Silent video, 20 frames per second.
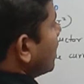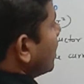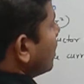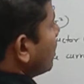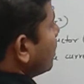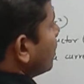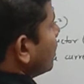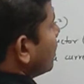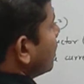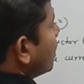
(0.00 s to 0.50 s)
आर
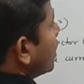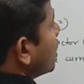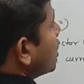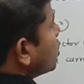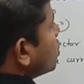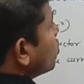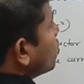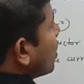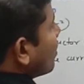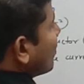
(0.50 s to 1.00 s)

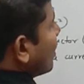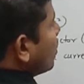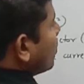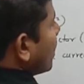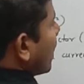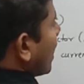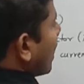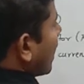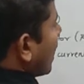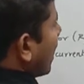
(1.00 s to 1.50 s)
क्यू का वैल्यू
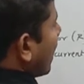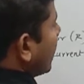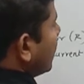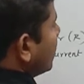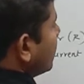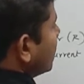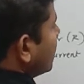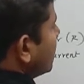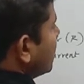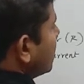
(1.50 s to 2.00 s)
क्या है आई
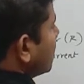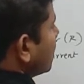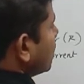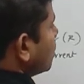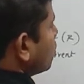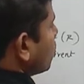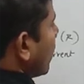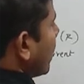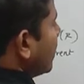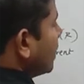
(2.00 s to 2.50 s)
टी
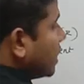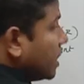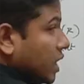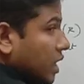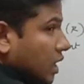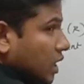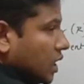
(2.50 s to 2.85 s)
तो आई टी